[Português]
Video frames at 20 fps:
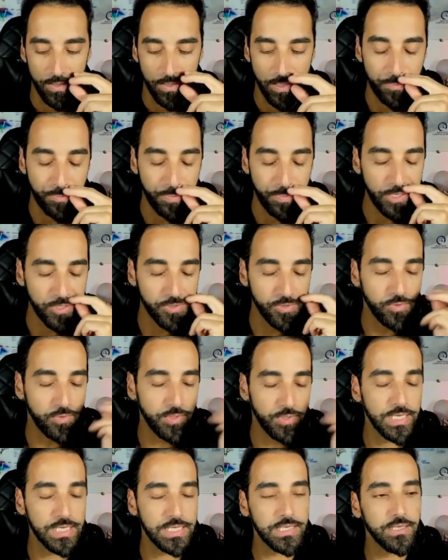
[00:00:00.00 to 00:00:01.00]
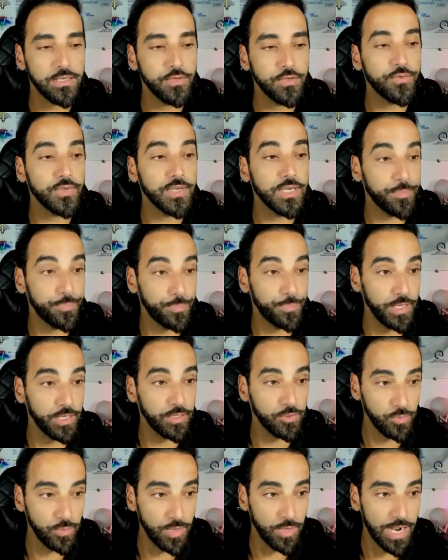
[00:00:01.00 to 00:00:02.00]
Depende do que significa
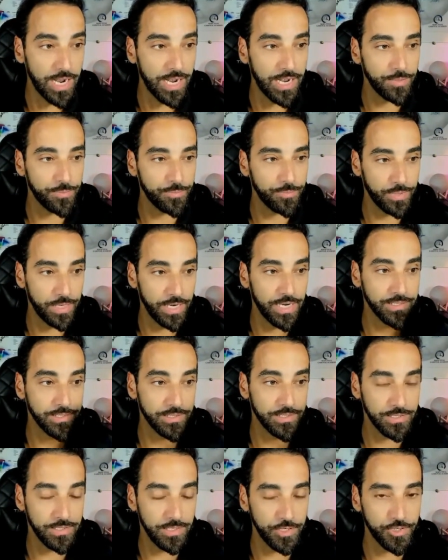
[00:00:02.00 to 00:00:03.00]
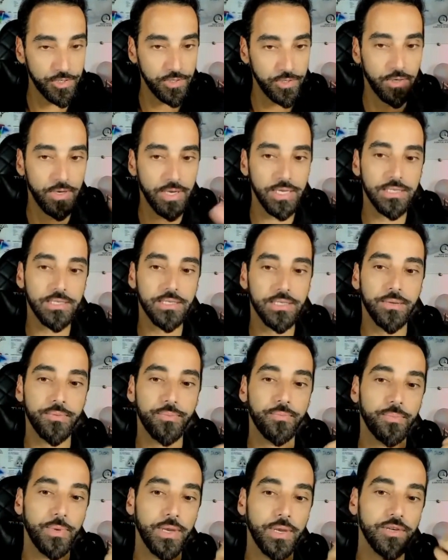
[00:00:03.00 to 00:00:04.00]
perdoar para essas religiões,
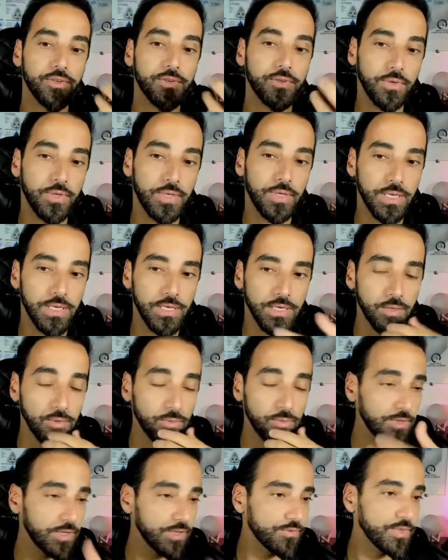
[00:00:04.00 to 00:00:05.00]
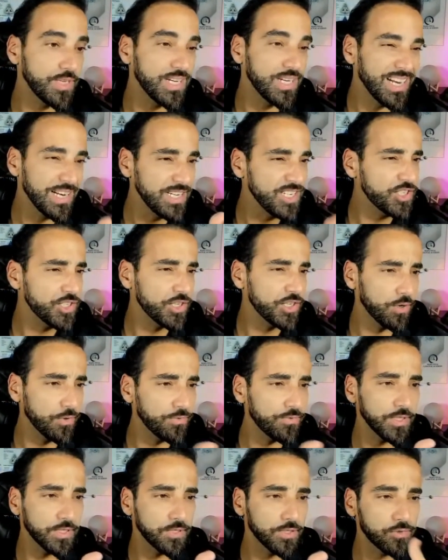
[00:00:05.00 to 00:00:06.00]
depende do que. Eu nunca vi
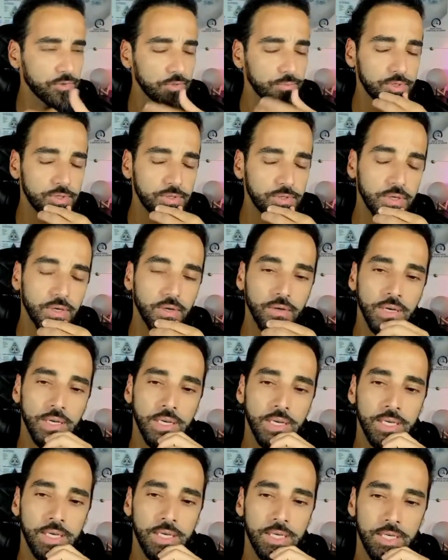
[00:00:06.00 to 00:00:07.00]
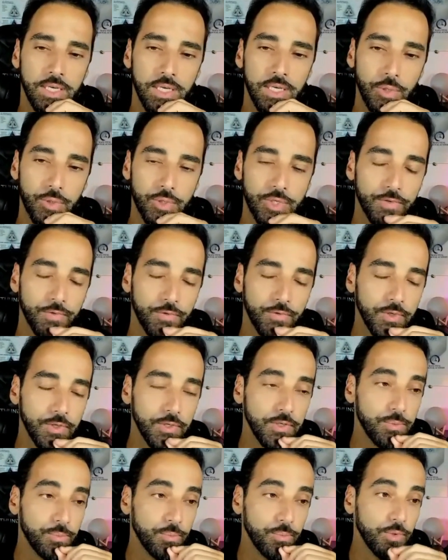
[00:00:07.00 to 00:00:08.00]
religião falando sobre isso, não. Eu já
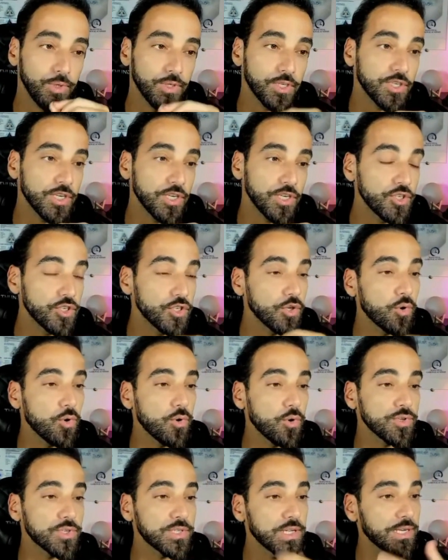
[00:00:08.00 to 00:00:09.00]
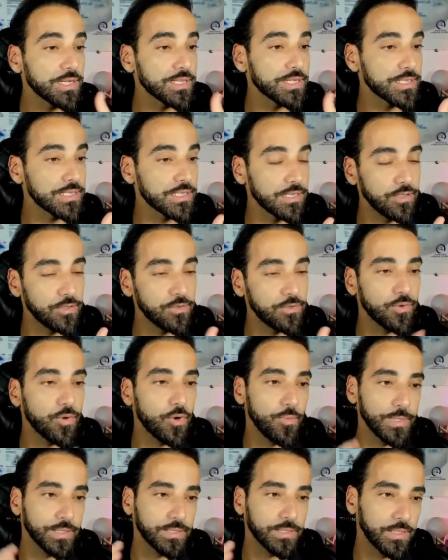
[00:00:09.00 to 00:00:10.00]
vi muita gente de constelação
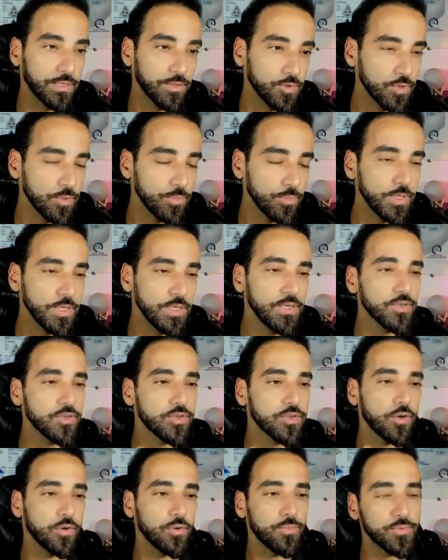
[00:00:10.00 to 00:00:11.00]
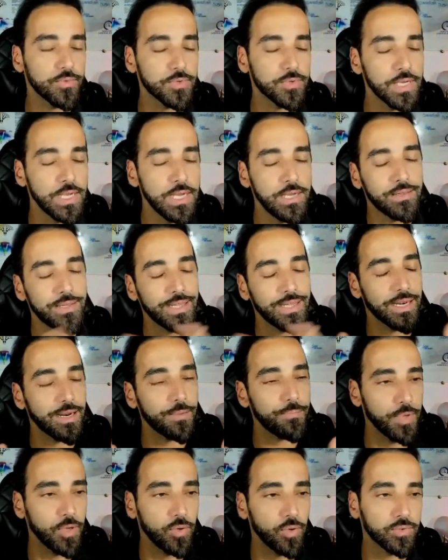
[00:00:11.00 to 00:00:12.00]
comentando sobre isso, alguns
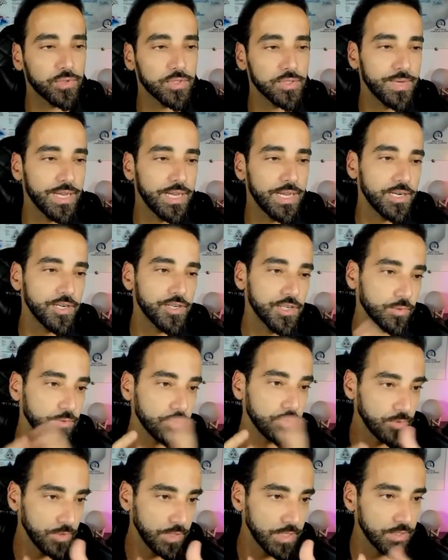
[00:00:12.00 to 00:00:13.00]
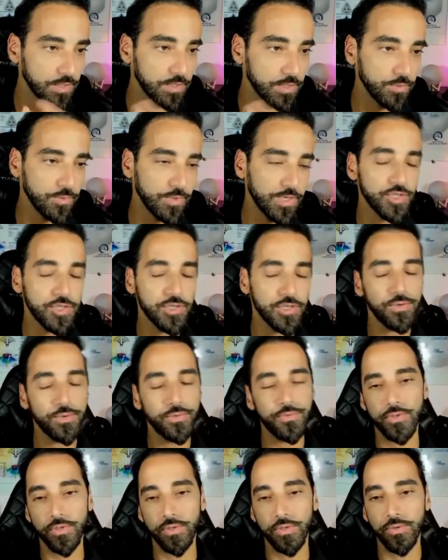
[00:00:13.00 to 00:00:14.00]
terapeutas, mas religião nunca, nunca tinha
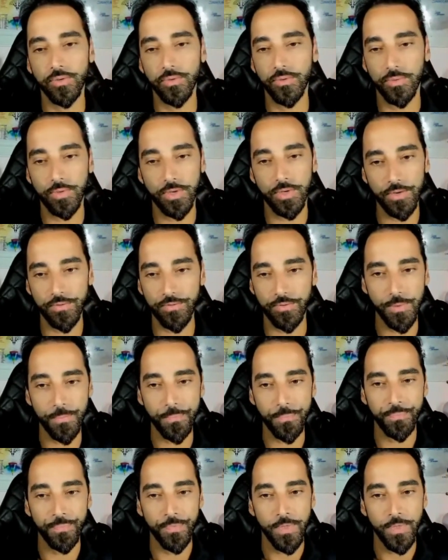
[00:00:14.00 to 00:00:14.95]
ouvido, nunca vi.